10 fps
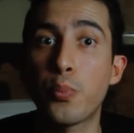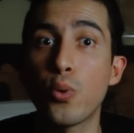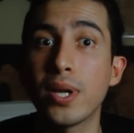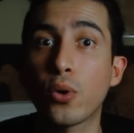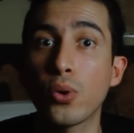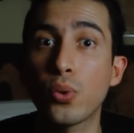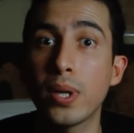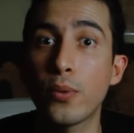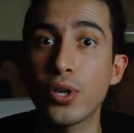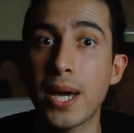publicó su
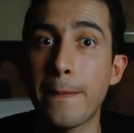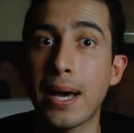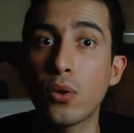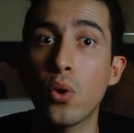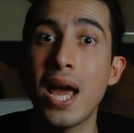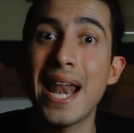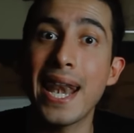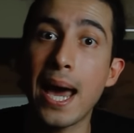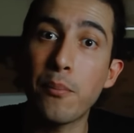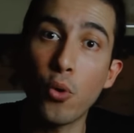libro llamado
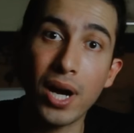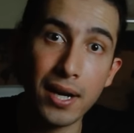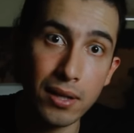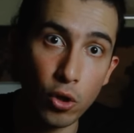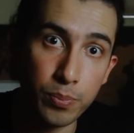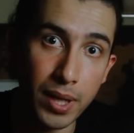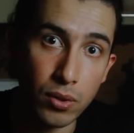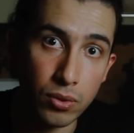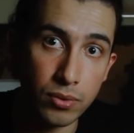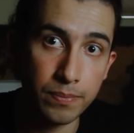La mujer de los
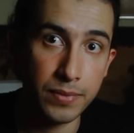perros.